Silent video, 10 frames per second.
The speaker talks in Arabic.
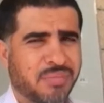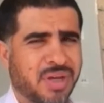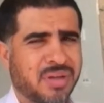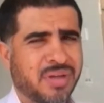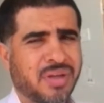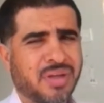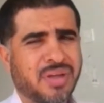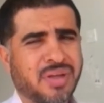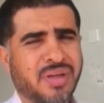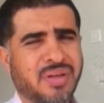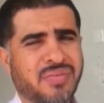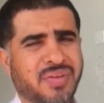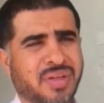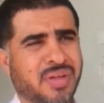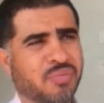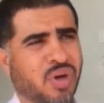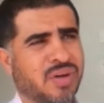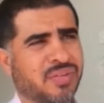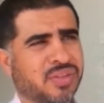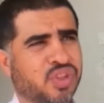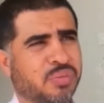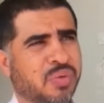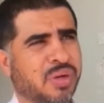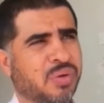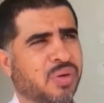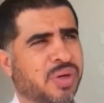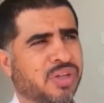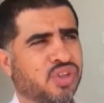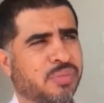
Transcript: العامة في محافظة شبوة وهو